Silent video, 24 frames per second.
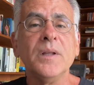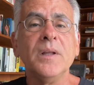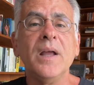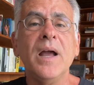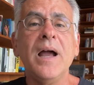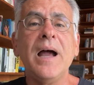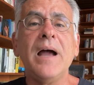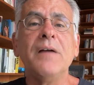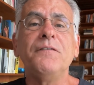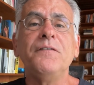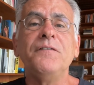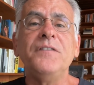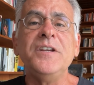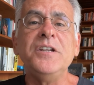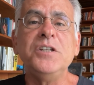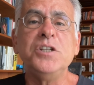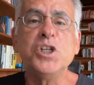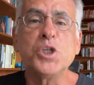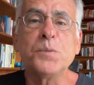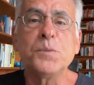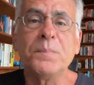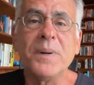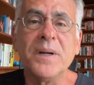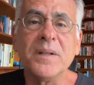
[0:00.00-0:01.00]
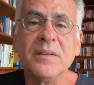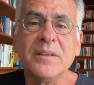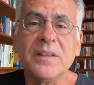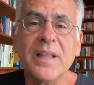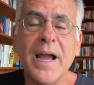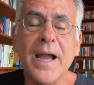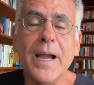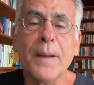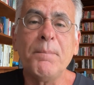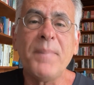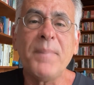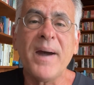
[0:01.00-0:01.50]
a fim de
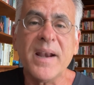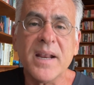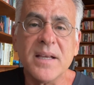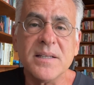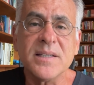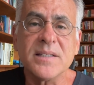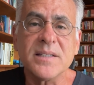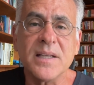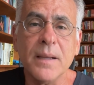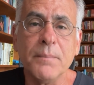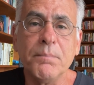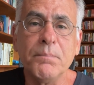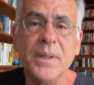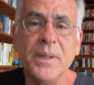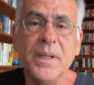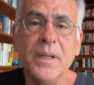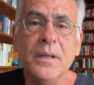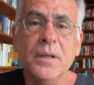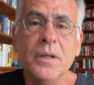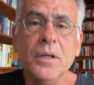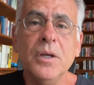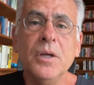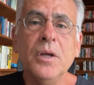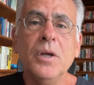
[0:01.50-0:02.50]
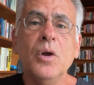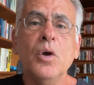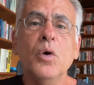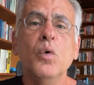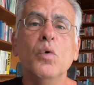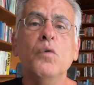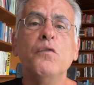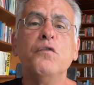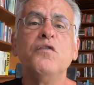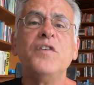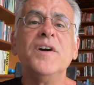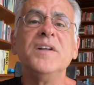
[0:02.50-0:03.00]
espantar para sempre
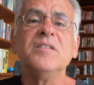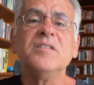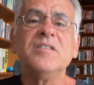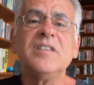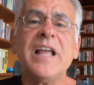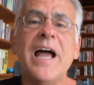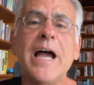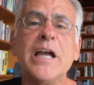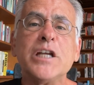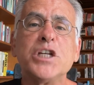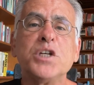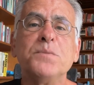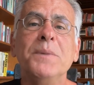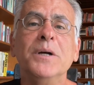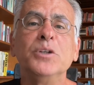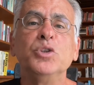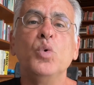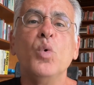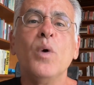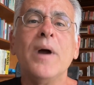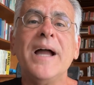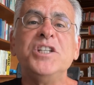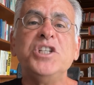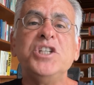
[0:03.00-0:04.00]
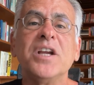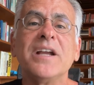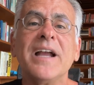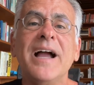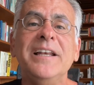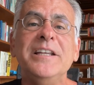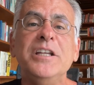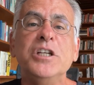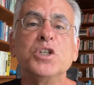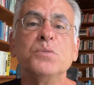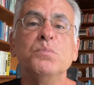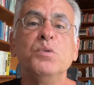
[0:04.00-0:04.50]
o fantasma do
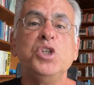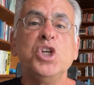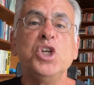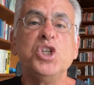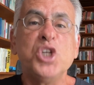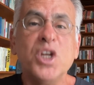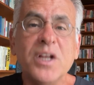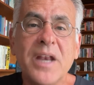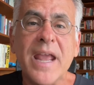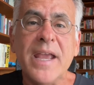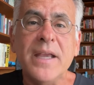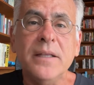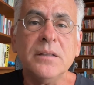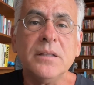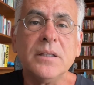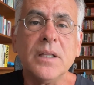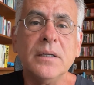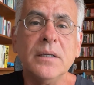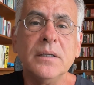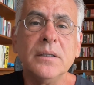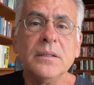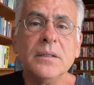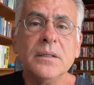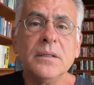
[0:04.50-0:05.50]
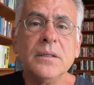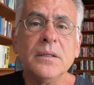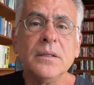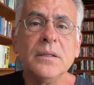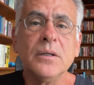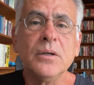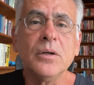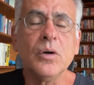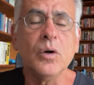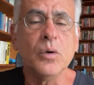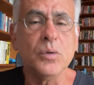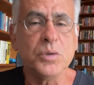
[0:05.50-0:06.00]
radicalismo de direita
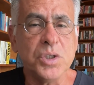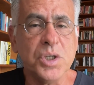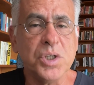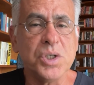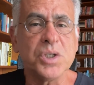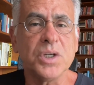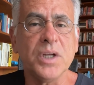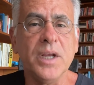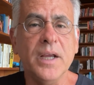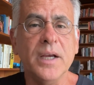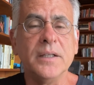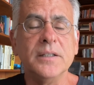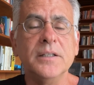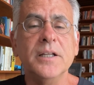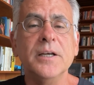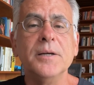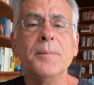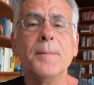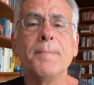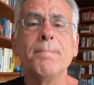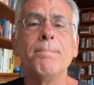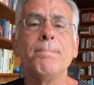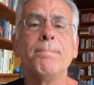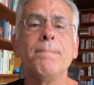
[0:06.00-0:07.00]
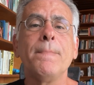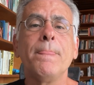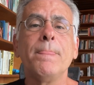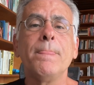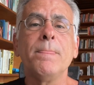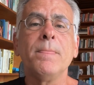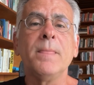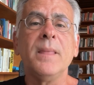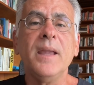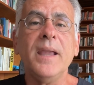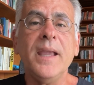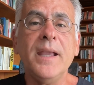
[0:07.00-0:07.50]
ou de esquerda.
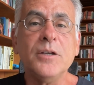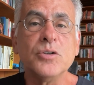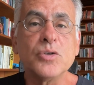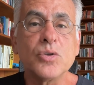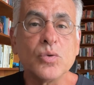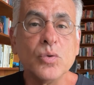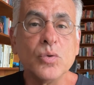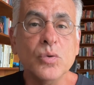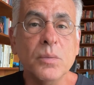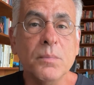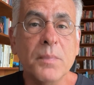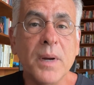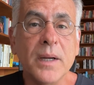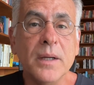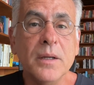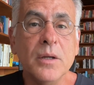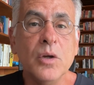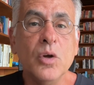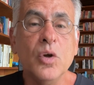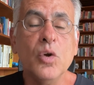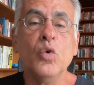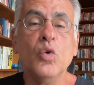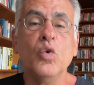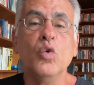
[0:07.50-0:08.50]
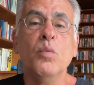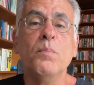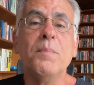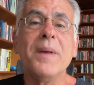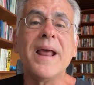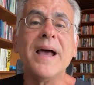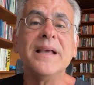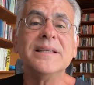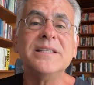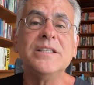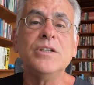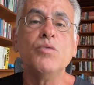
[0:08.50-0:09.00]
Em suma, o
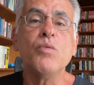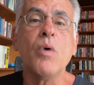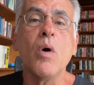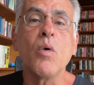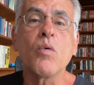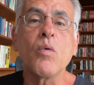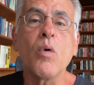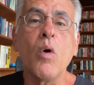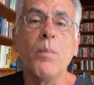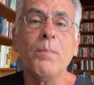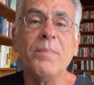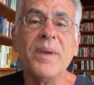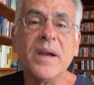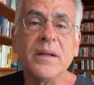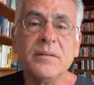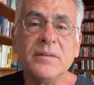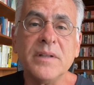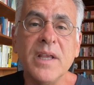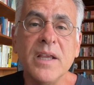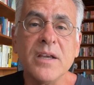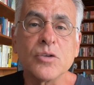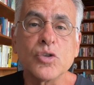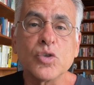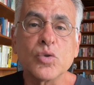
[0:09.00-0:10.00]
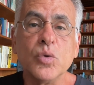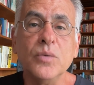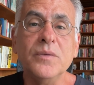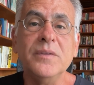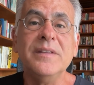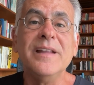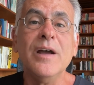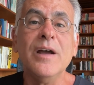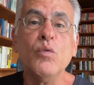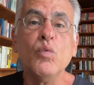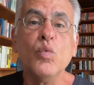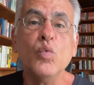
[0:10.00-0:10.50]
Brasil ao qual pertenço
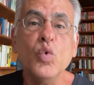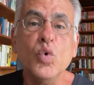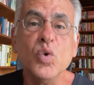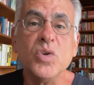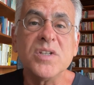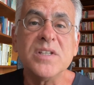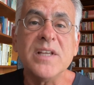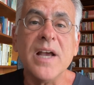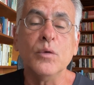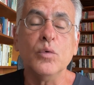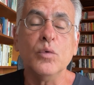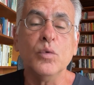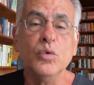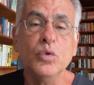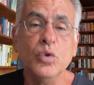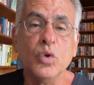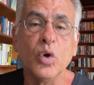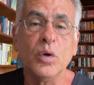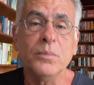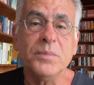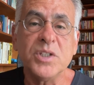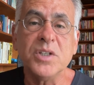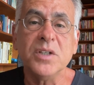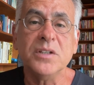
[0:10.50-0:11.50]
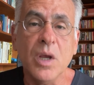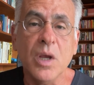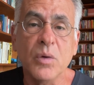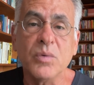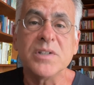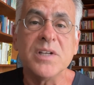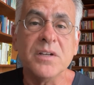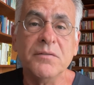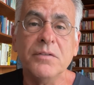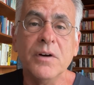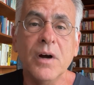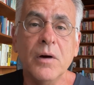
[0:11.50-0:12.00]
não usa o nome de
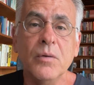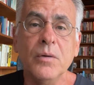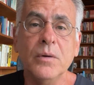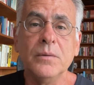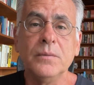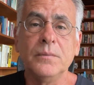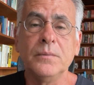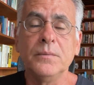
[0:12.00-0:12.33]
Deus em vão.